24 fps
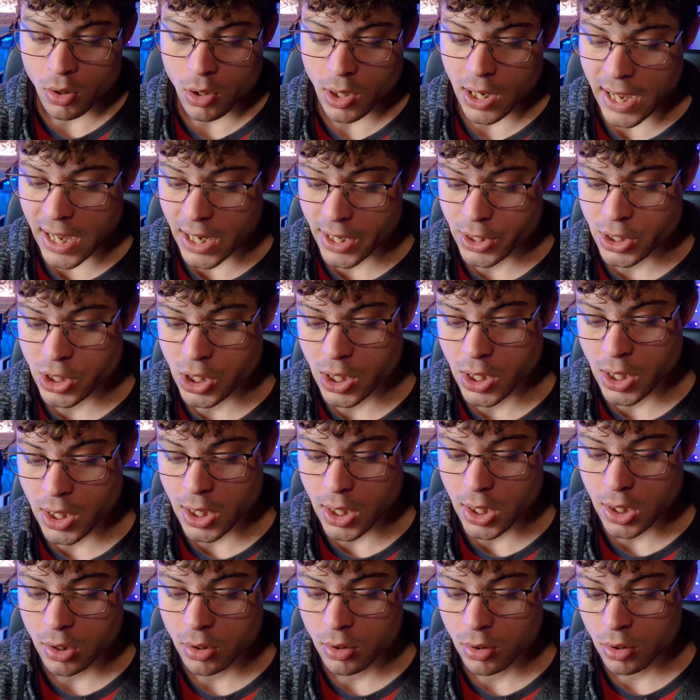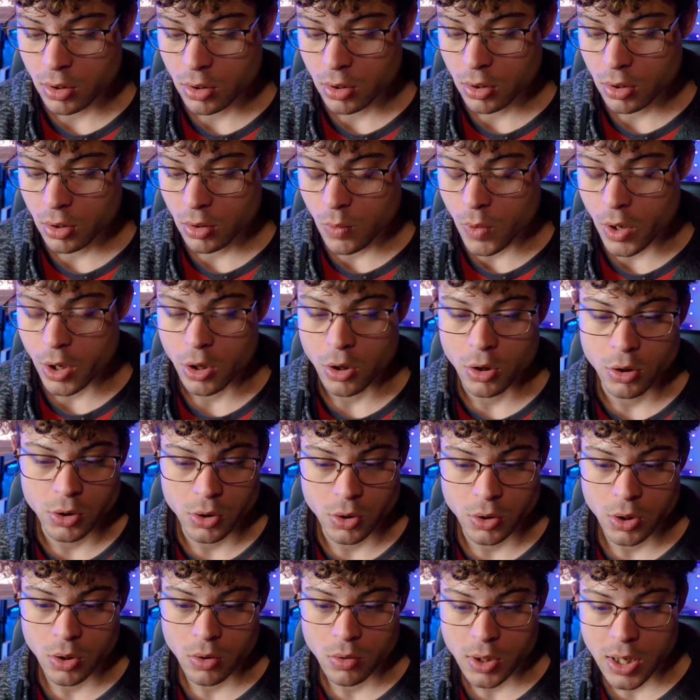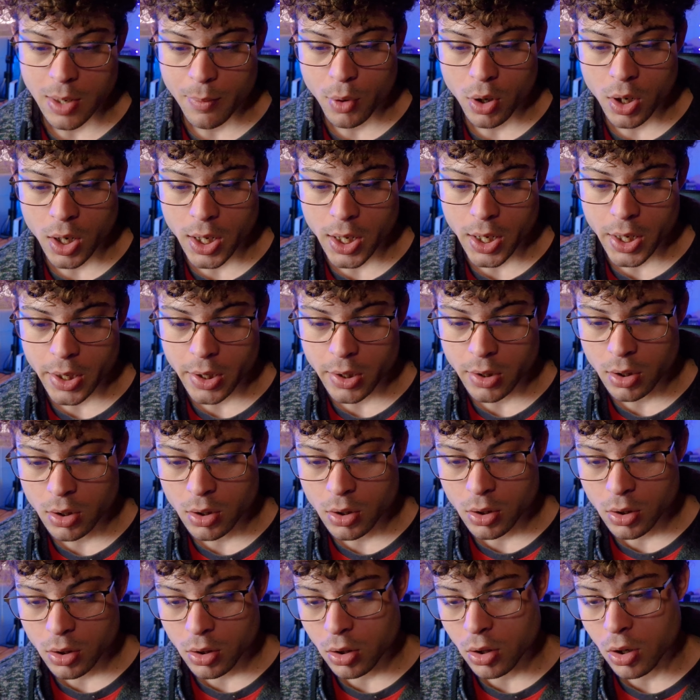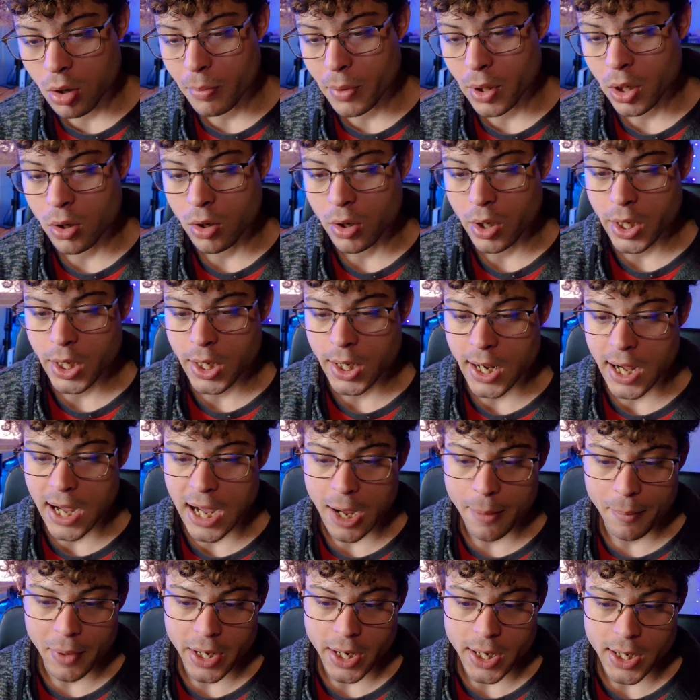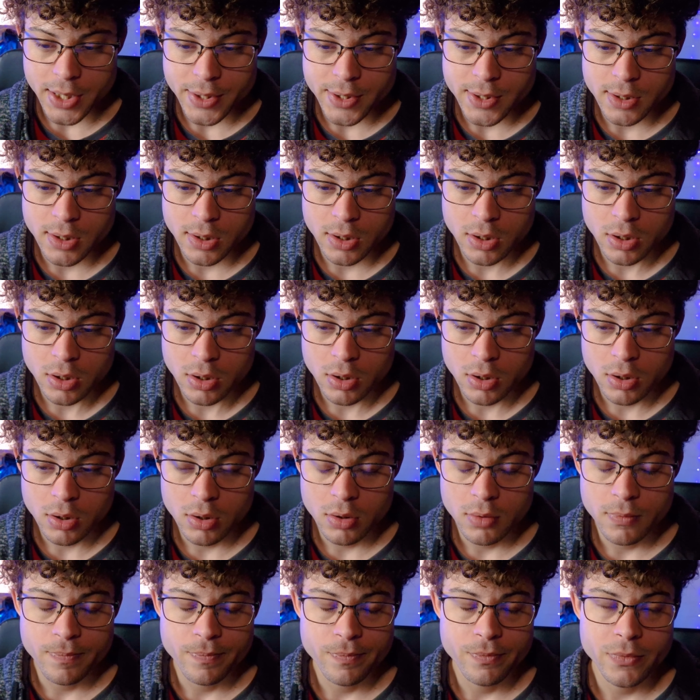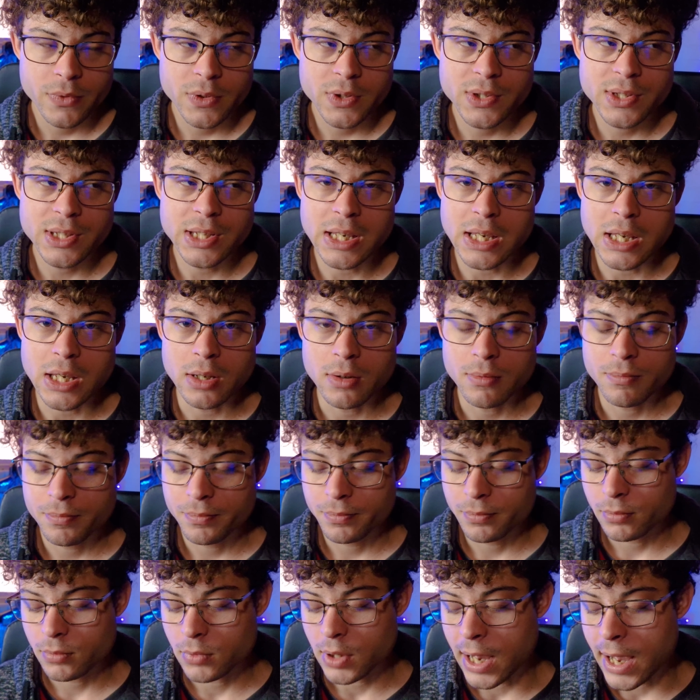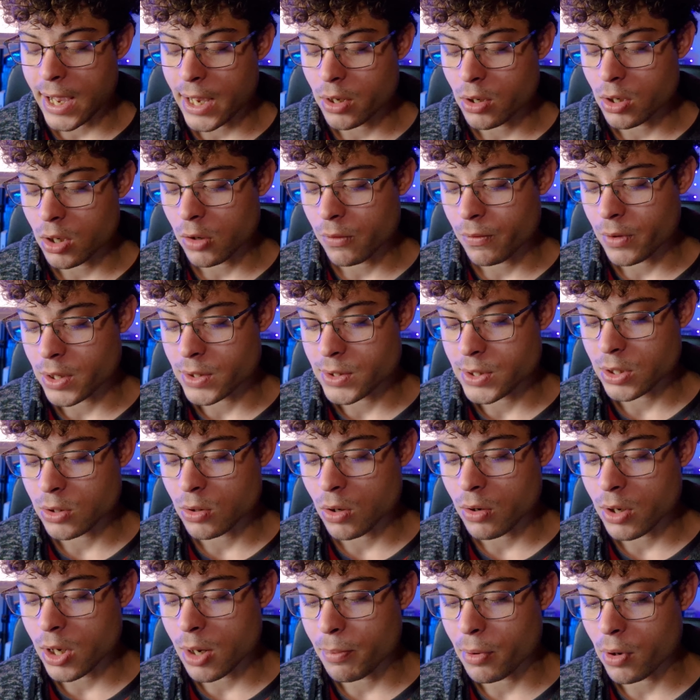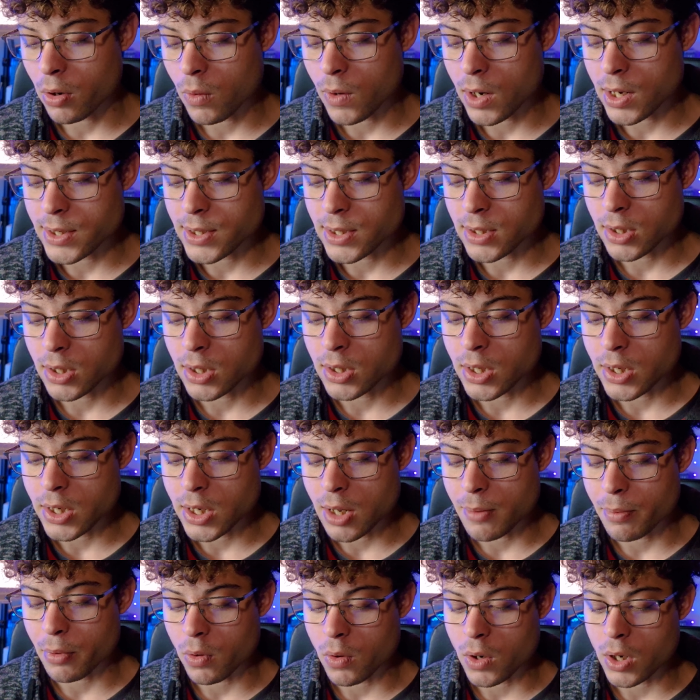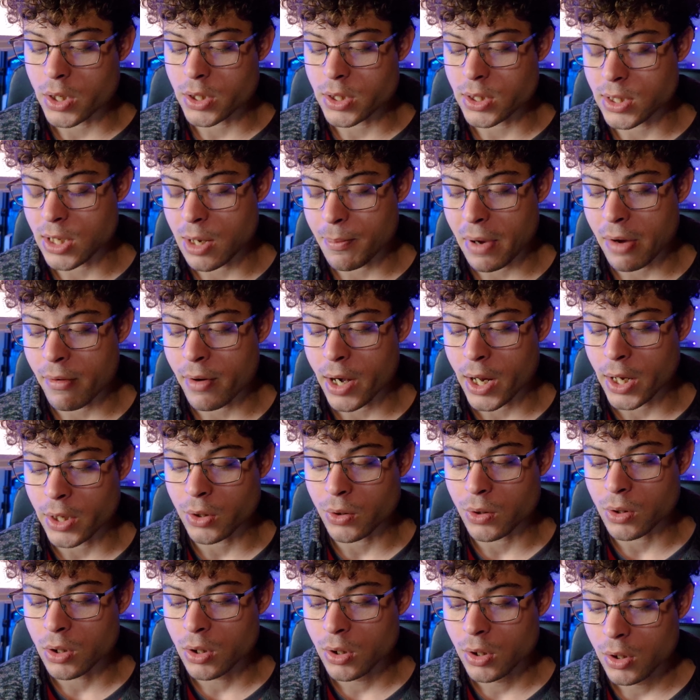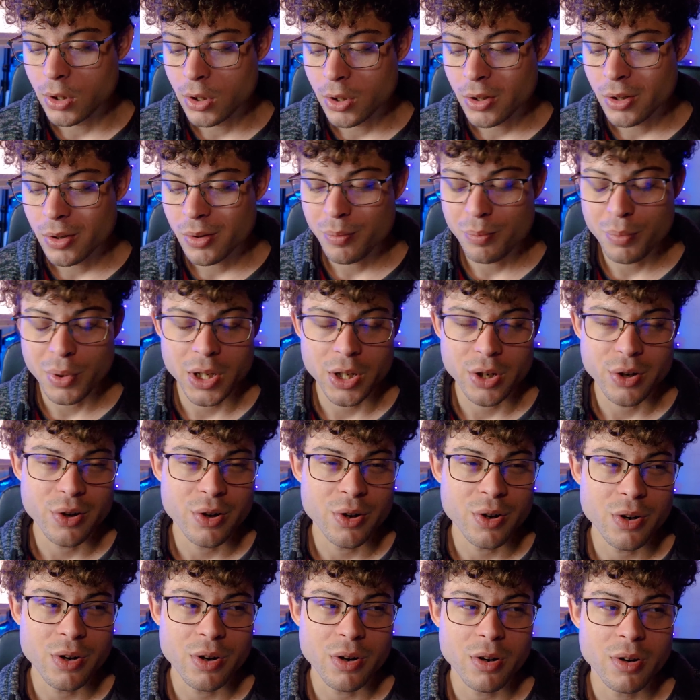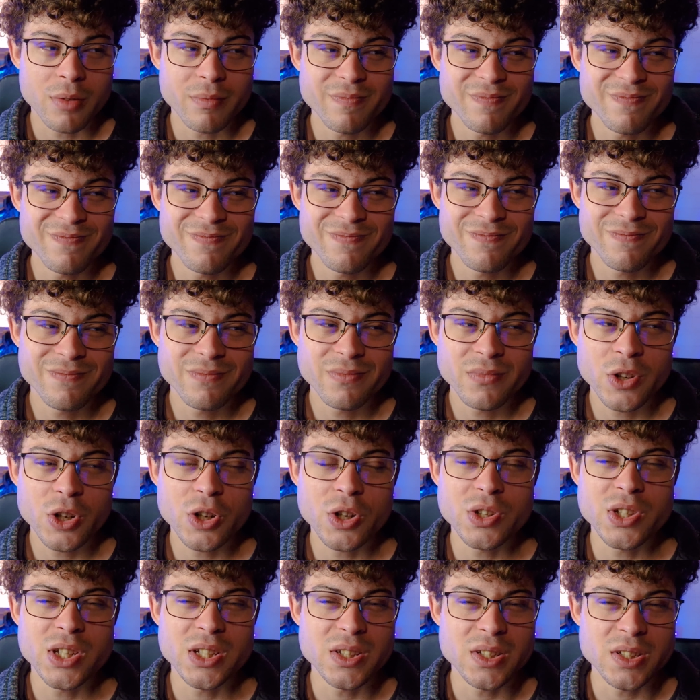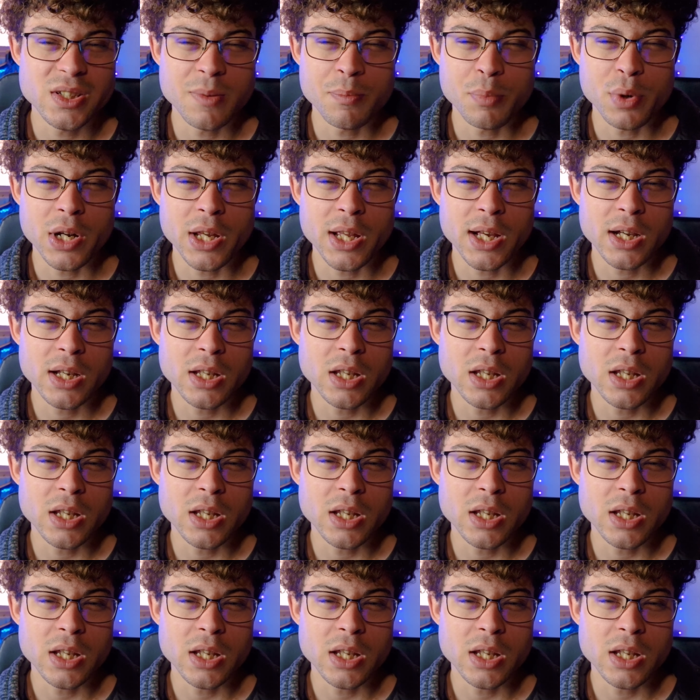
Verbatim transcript: HD, cuando el otro tiene una AMOLED con mejores cámaras, sí, hay una diferencia todavía, por lo cual se entendería por cuál este está más barato. Pero no sé si se pueda.